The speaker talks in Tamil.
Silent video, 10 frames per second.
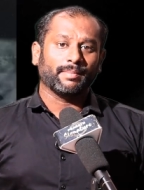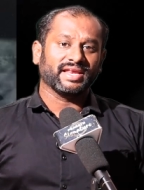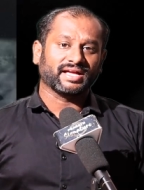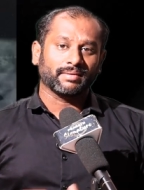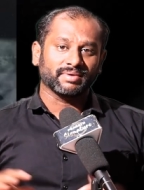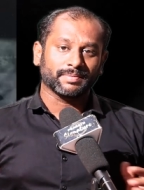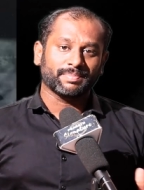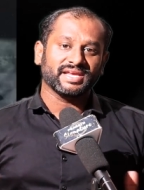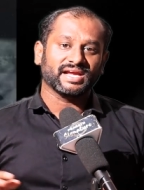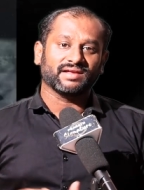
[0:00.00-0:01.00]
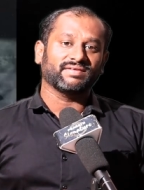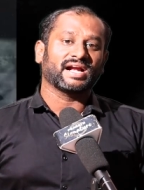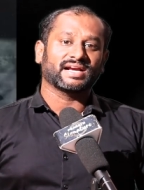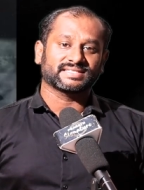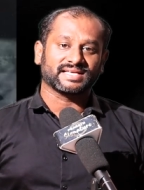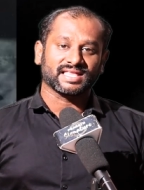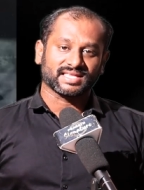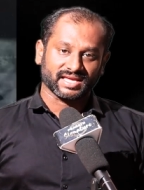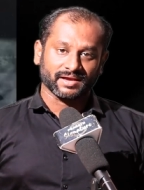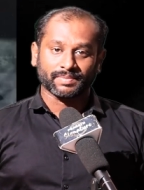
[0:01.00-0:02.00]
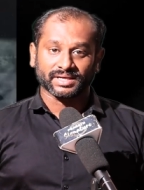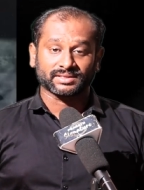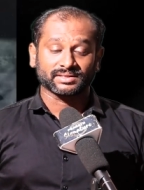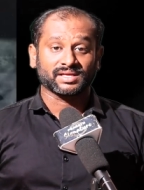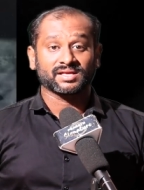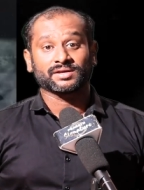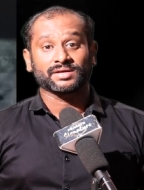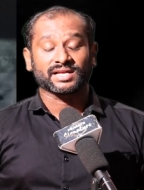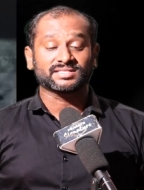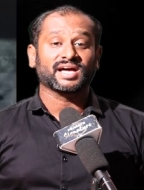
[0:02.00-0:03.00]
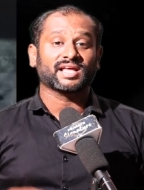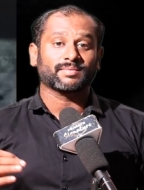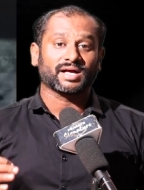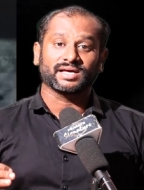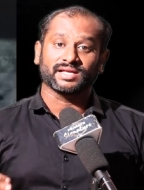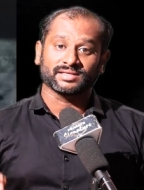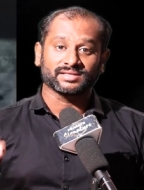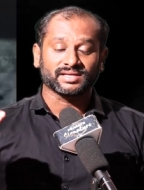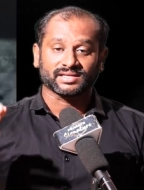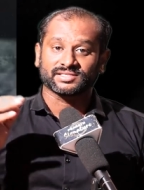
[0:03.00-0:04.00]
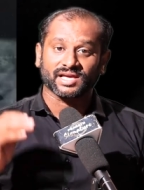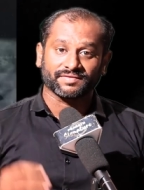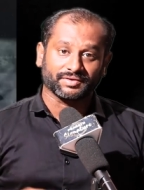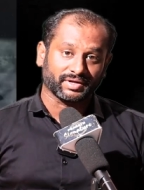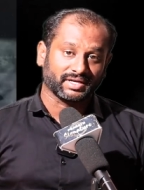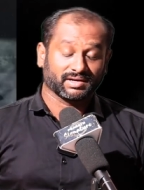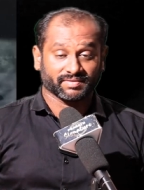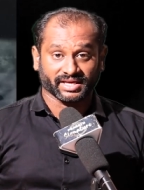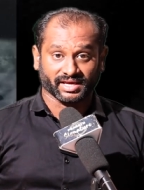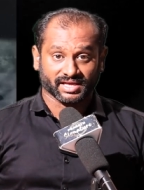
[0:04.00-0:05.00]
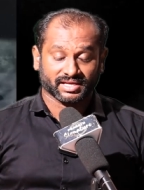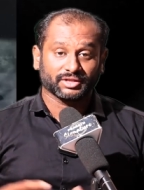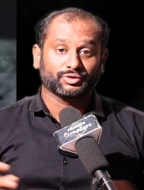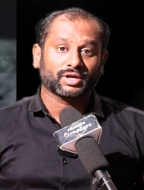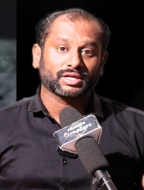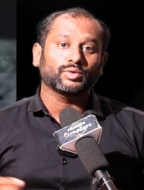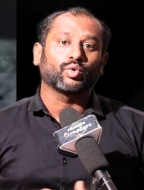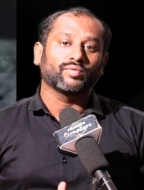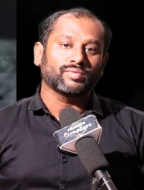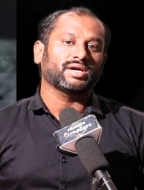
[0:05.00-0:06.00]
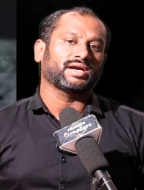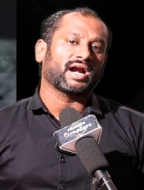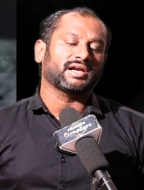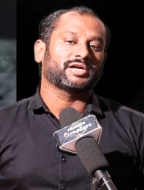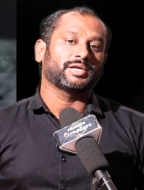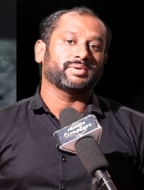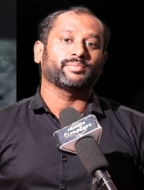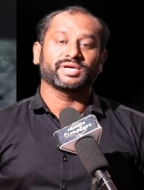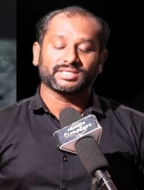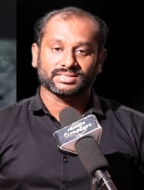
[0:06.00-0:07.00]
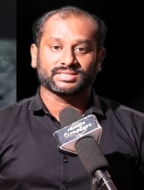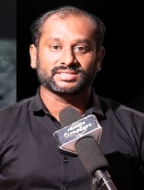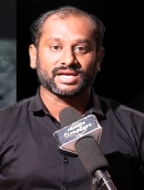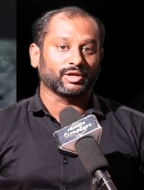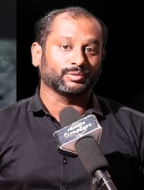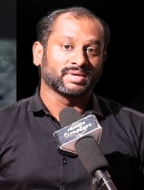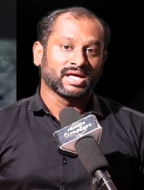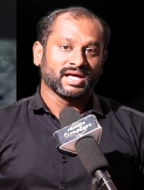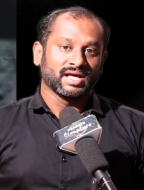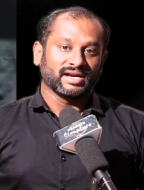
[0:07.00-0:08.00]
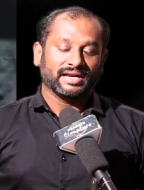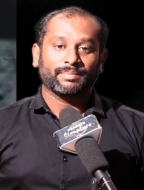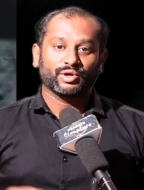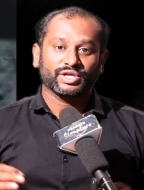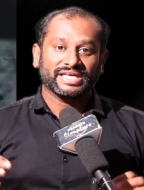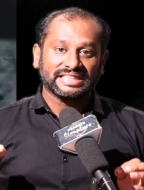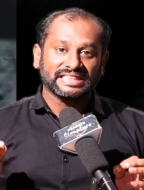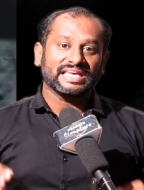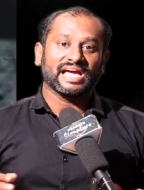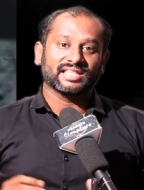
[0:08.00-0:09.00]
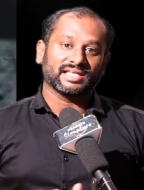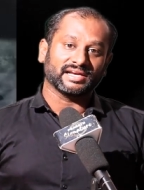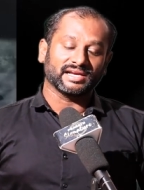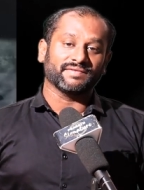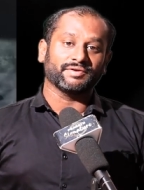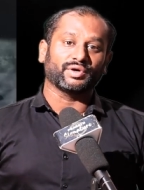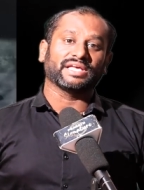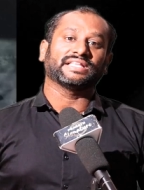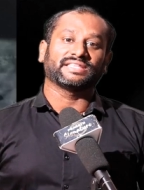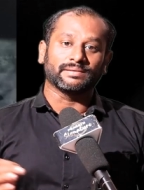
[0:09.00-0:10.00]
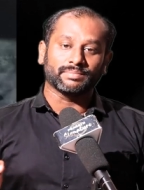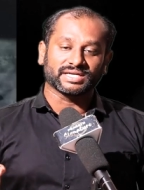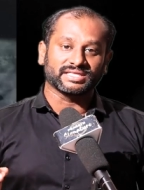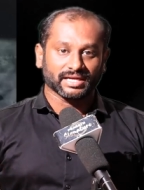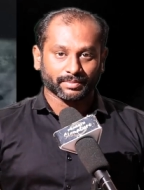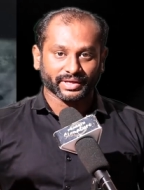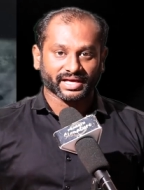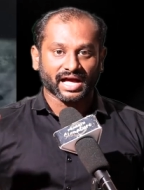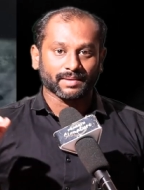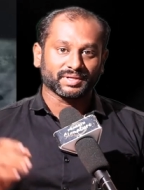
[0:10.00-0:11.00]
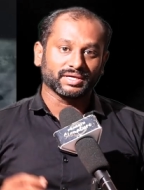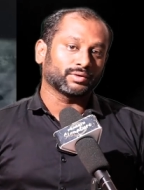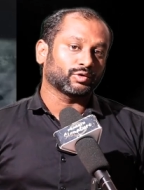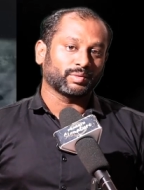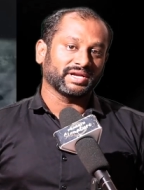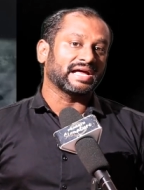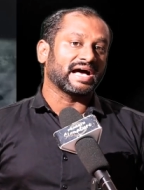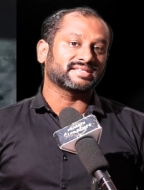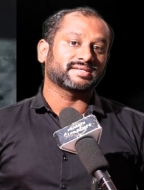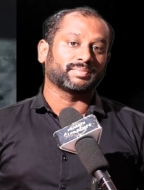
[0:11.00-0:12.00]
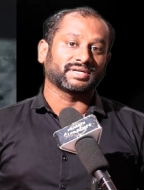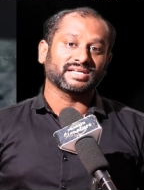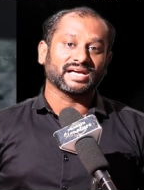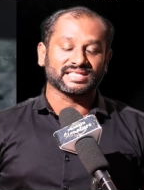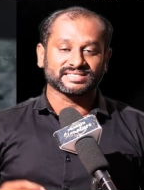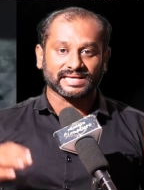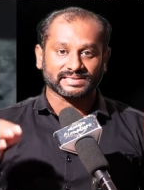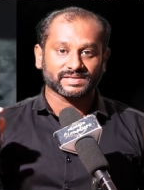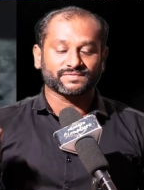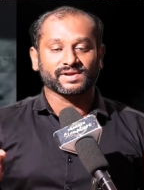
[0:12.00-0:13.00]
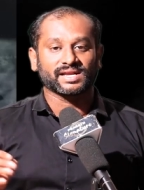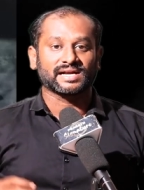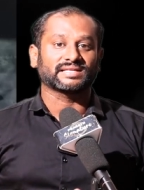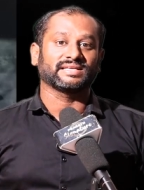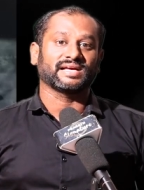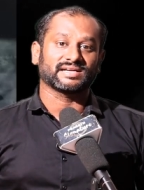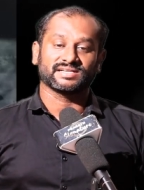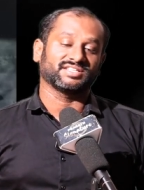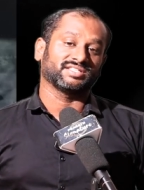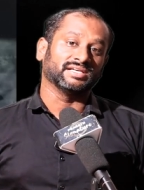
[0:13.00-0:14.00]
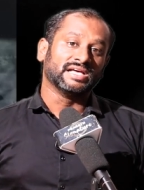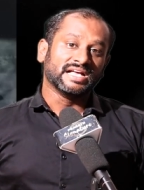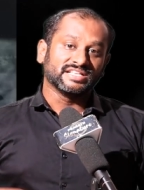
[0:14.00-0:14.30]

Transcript: அமெரிக்கா மிகப்பெரிய அளவிலான சாதனையை படைத்தது அதற்கு அச்சாரமாக இருந்தது ரஷ்யாவினுடைய நடவடிக்கை அதனை தொடர்ந்து ஒவ்வொரு நாடுகளுமே முயற்சி செஞ்சாலும் நமது இந்தியா தான் நிலவினுடைய தென்பகுதியில் போய் கால் பதிக்கணும் அப்படின்னு ஆசைப்பட்டு அதை சக்ஸஸ்ஃபுல்லாக நடத்தி காட்டினது